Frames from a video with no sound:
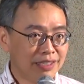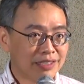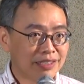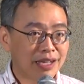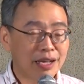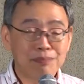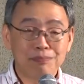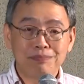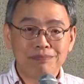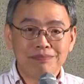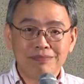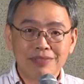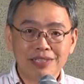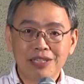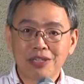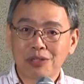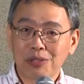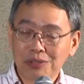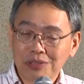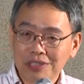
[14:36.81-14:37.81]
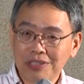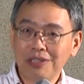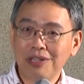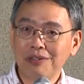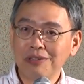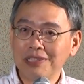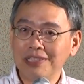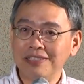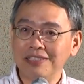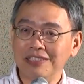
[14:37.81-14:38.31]
它那个空间中
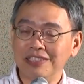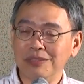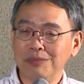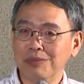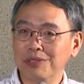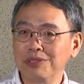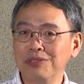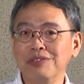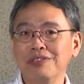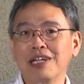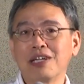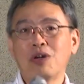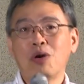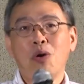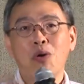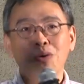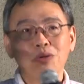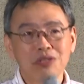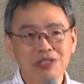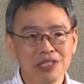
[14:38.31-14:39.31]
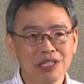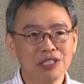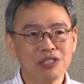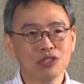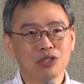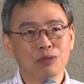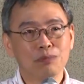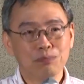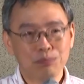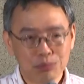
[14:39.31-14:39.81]
的例子，只不过就是在空间
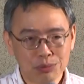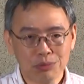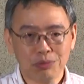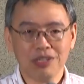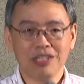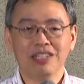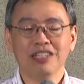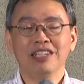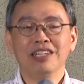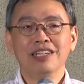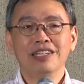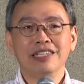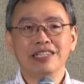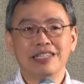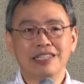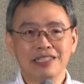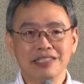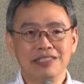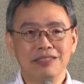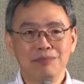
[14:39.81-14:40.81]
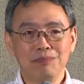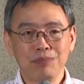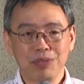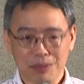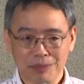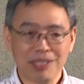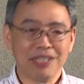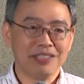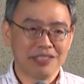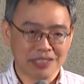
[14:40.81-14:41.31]
中布了一个
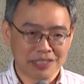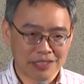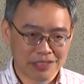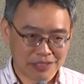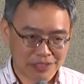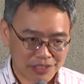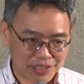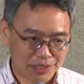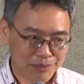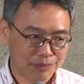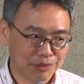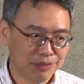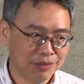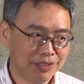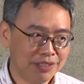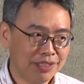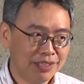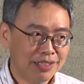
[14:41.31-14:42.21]
平面几何的题目。